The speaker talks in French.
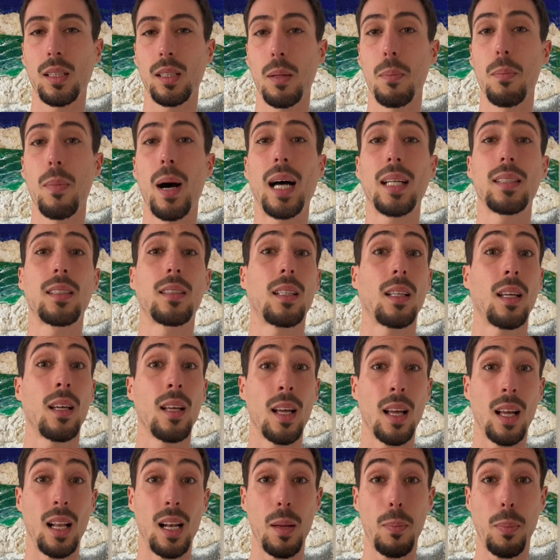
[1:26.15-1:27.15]
BAT.
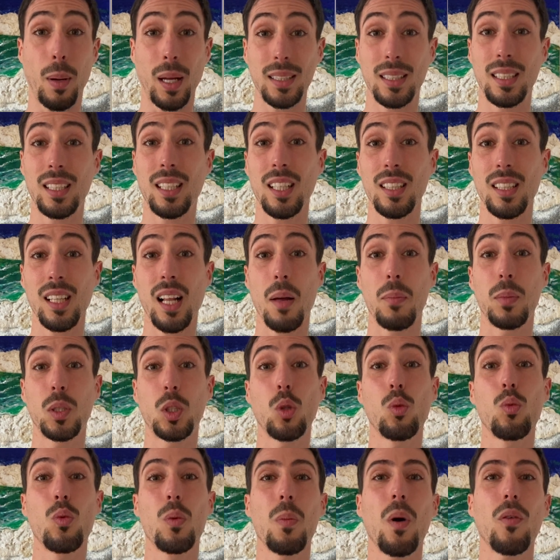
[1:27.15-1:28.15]
Les pratiquants de la
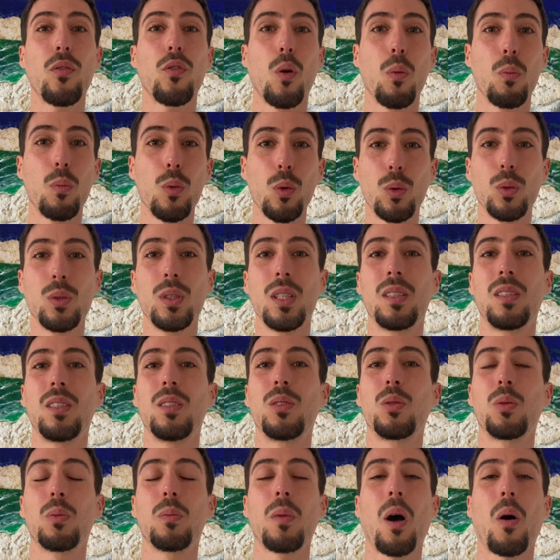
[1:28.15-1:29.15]
méthode Wim Hof ont beaucoup de
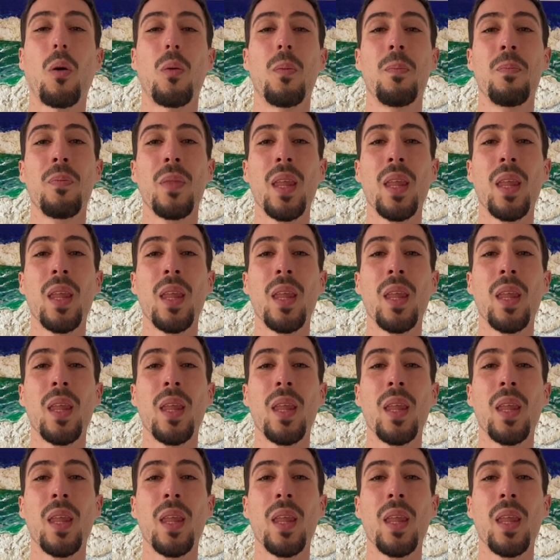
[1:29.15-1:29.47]
tissus marrons.